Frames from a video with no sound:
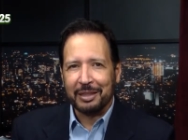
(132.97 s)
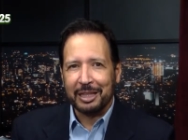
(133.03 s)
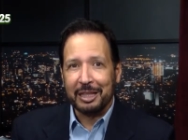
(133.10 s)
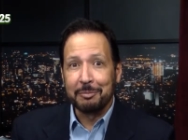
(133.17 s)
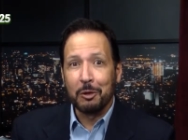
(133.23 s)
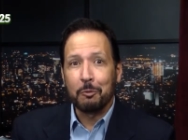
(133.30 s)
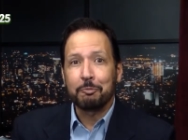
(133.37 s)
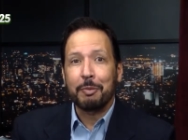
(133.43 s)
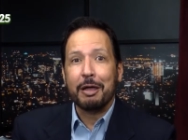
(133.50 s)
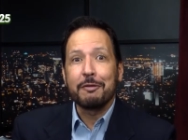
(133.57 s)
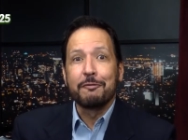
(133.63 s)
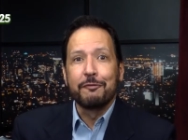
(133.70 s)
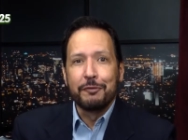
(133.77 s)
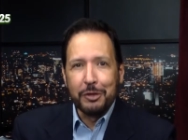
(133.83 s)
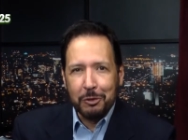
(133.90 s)
e meu pai
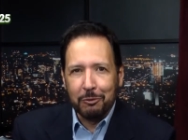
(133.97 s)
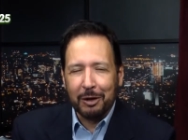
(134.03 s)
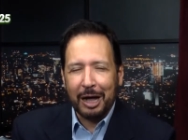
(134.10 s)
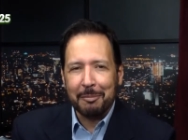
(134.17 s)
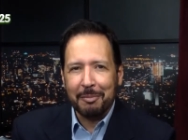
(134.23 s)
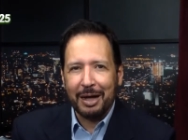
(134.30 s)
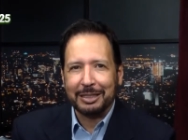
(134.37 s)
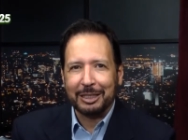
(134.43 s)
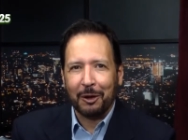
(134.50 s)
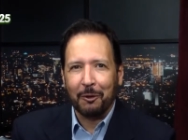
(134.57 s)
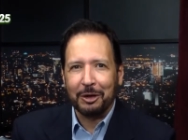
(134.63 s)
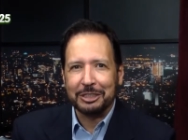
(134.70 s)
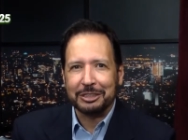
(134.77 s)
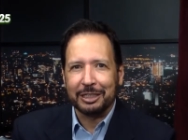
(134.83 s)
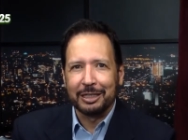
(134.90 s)
viu a Marta
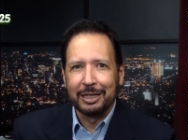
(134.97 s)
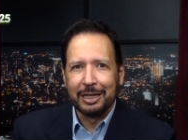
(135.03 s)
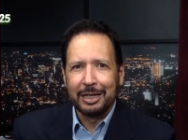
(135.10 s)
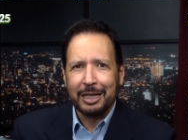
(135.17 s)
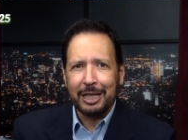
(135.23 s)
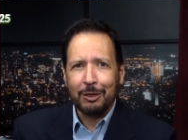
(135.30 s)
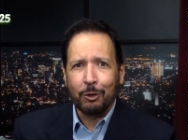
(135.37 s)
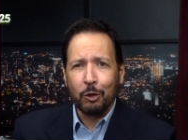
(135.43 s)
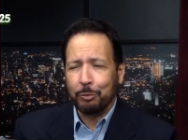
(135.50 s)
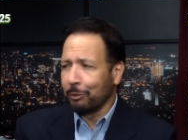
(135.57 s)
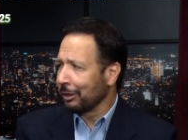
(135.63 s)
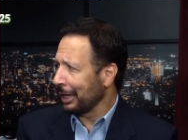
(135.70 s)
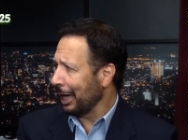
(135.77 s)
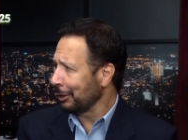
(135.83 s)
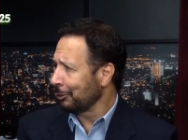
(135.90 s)
Rocha. Ele olhou para
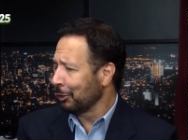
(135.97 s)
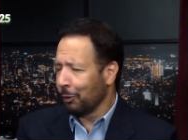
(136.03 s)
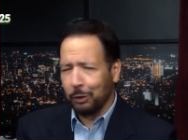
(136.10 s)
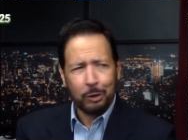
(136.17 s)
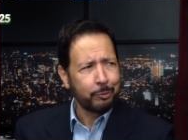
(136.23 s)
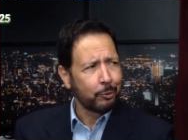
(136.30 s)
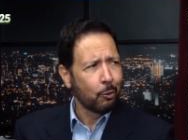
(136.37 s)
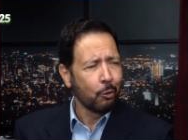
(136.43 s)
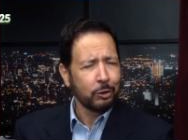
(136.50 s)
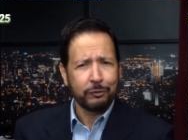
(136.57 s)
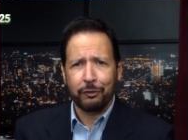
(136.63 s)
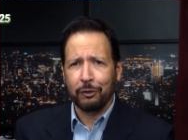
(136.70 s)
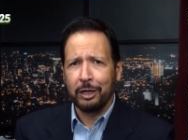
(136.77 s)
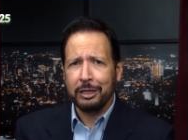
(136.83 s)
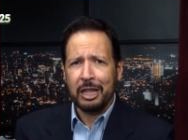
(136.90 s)
um lado, olhou para o outro e
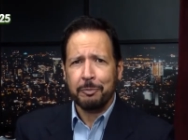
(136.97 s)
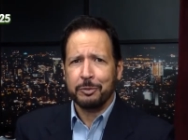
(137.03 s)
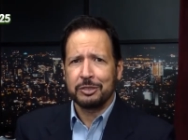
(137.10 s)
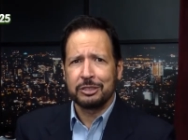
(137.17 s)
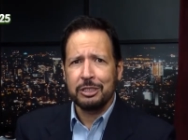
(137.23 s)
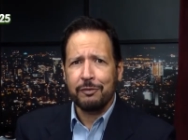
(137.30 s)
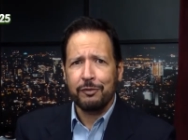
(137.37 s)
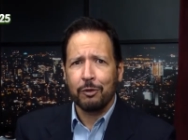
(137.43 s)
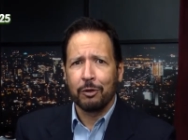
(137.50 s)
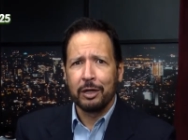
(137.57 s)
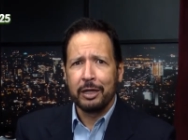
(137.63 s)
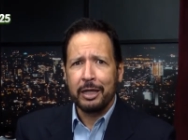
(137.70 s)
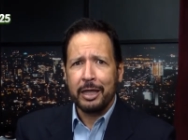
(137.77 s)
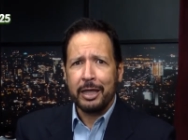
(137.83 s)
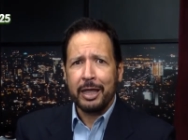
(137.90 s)
falou: Não é possível?
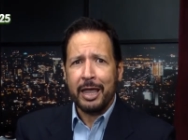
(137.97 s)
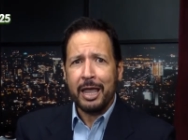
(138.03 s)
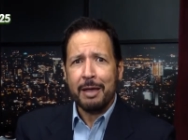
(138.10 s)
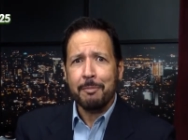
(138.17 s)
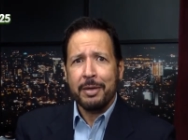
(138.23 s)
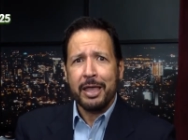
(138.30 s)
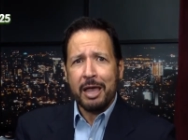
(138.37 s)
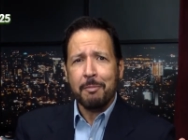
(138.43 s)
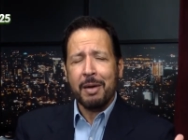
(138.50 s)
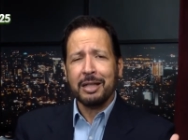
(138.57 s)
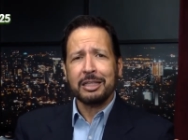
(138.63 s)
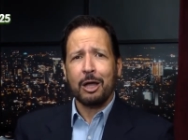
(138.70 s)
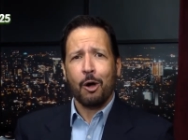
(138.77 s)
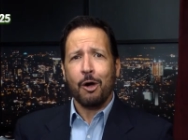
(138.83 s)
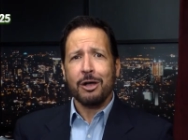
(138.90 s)
É, é a
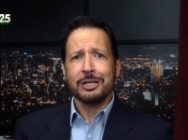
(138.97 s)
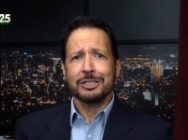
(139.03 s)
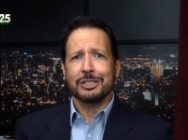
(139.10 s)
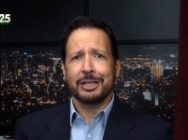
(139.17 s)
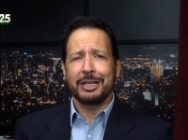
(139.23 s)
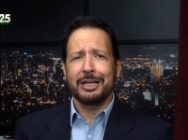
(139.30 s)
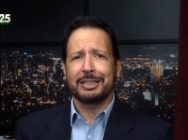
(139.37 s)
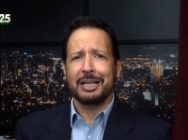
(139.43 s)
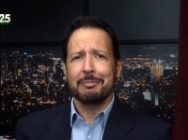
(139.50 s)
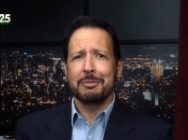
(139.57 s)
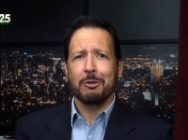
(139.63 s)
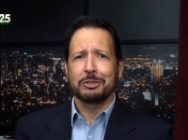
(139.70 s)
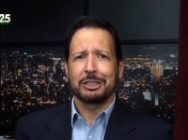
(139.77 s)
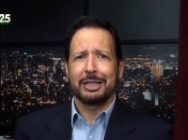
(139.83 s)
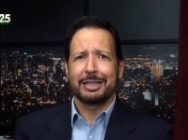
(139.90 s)
Marta Rocha. Ele
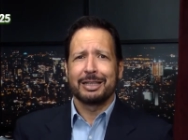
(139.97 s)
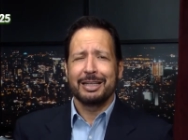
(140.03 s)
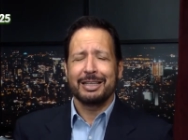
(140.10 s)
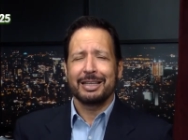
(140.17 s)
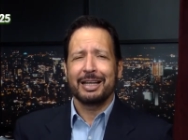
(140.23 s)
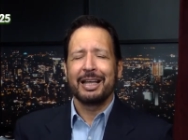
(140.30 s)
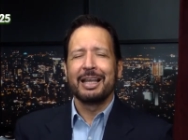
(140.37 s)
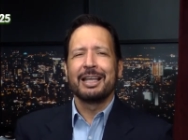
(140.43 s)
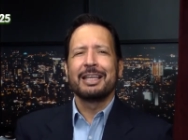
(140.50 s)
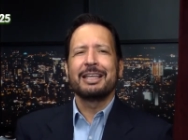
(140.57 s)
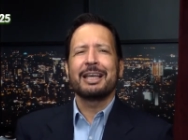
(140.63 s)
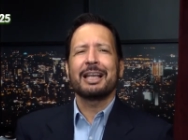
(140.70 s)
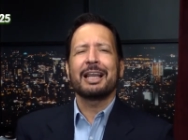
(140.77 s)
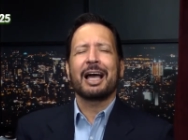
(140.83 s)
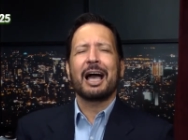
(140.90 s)
tremeu de alegria e
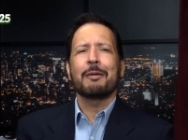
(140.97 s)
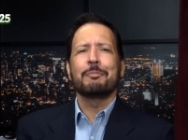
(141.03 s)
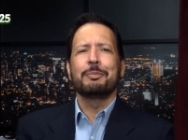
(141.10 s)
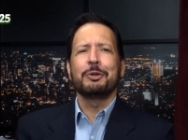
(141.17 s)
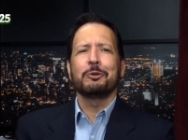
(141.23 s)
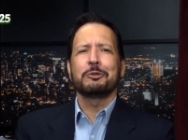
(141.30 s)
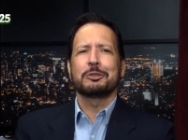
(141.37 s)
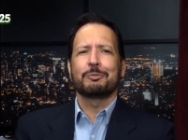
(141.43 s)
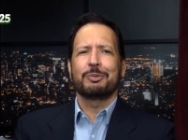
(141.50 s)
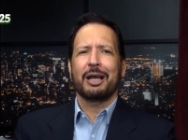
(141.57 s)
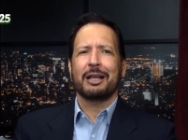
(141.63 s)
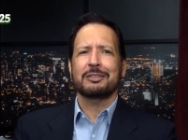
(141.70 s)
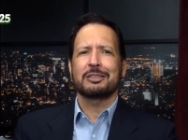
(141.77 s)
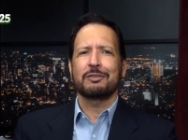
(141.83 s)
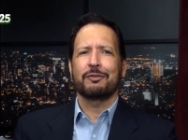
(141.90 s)
ela abriu os
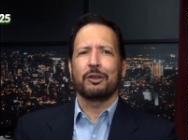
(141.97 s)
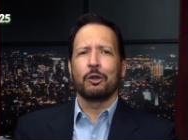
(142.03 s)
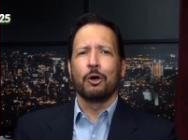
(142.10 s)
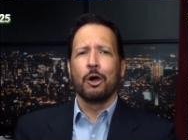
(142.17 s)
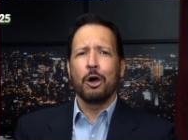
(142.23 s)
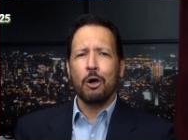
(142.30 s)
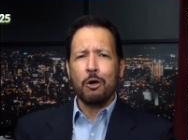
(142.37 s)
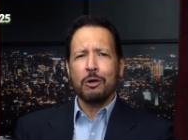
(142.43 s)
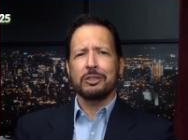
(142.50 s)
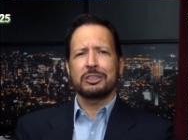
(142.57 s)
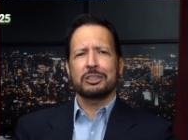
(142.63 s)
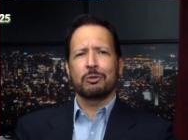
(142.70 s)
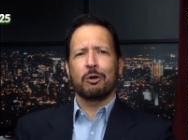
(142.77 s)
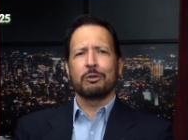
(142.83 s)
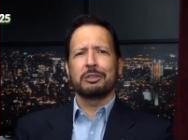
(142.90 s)
braços e falou: Ô oh,
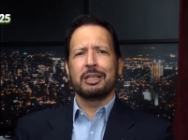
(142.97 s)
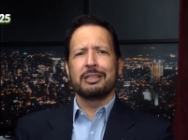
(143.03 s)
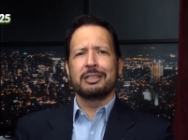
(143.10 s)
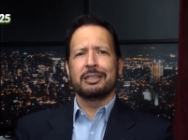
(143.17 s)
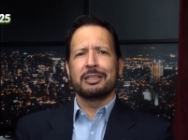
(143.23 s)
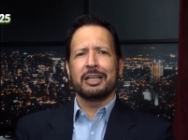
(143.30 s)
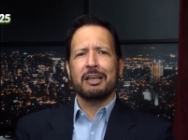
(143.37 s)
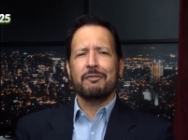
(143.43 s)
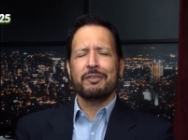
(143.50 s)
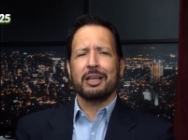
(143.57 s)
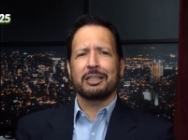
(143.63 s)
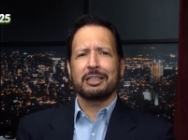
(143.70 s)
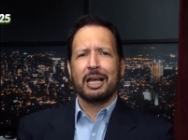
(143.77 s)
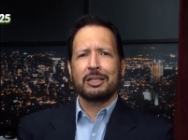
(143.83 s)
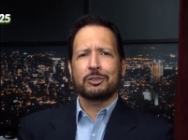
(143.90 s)
seu Aldenir é
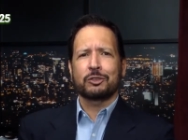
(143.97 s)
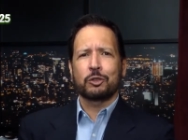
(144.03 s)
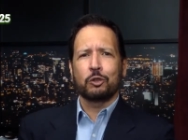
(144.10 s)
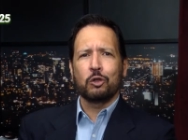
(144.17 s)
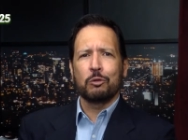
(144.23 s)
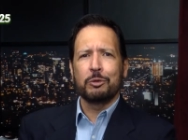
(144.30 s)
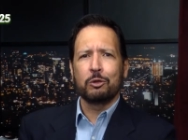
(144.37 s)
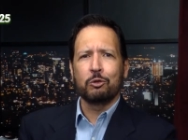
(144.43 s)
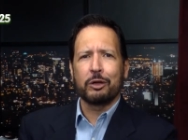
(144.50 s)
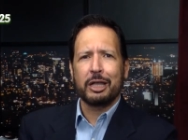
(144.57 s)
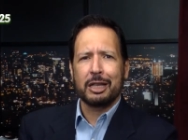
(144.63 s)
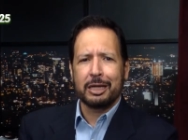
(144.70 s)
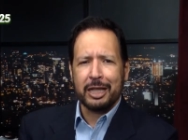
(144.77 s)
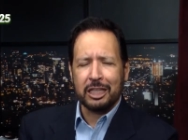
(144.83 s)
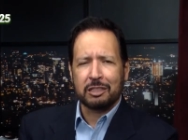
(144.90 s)
verdade que o senhor dormiu no
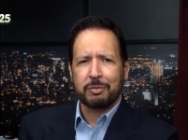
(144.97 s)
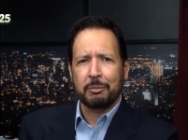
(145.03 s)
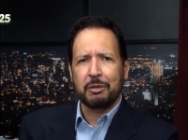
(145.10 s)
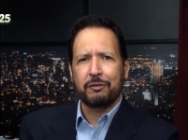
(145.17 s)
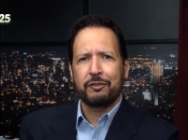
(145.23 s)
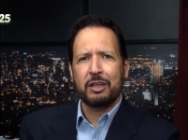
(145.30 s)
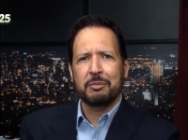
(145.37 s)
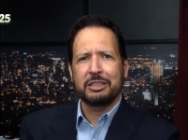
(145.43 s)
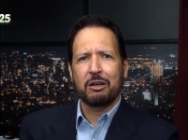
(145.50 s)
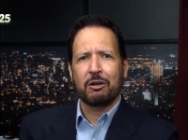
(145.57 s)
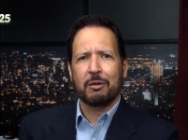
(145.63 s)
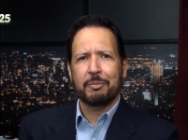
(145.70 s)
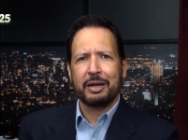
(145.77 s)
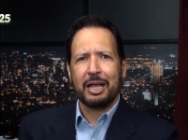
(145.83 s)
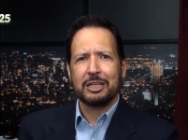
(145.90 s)
relento para me ver e me dar um
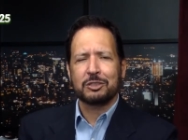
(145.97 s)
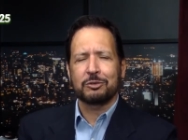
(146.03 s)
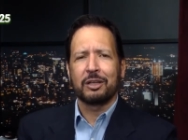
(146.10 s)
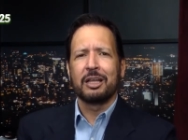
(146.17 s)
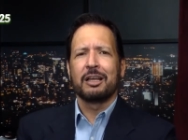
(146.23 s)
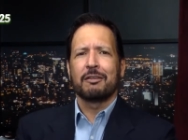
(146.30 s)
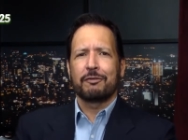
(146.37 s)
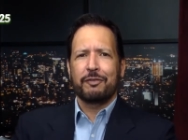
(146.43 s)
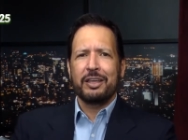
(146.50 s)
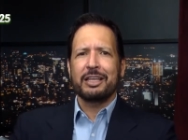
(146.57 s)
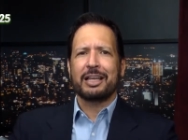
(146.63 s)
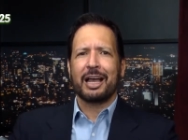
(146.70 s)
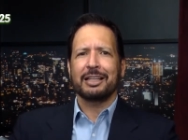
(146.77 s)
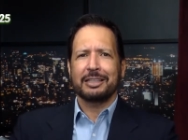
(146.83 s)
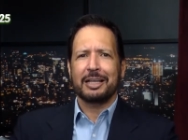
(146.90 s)
abraço? Vem
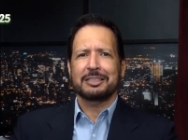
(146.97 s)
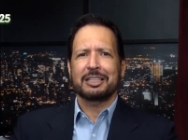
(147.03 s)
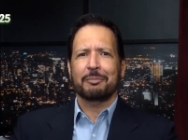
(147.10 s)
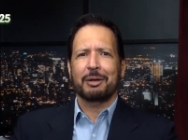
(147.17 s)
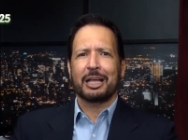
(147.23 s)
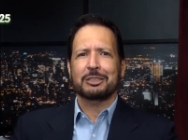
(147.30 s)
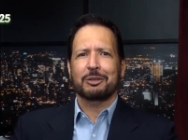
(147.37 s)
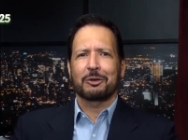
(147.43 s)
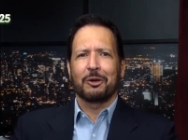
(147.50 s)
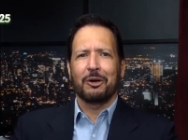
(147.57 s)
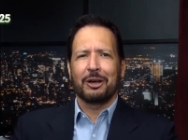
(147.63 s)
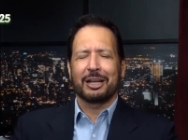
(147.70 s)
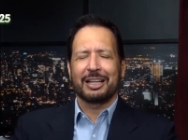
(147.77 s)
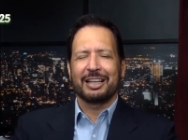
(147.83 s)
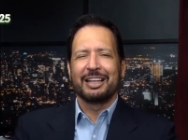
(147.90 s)
cá dar esse abraço
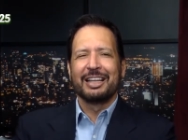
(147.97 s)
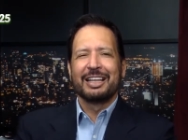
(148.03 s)
agora.